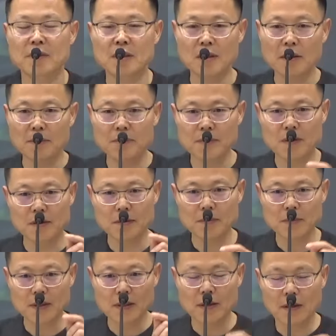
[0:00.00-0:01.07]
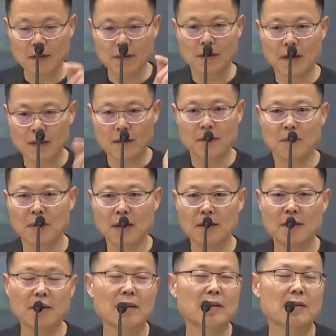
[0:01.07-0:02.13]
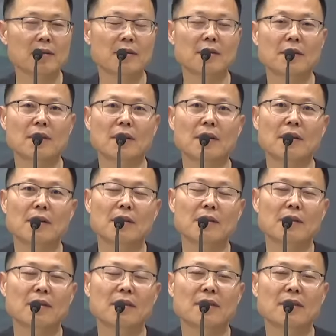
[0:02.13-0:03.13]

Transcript: 지금, 지금 네가 너한테 화를 내는 거다.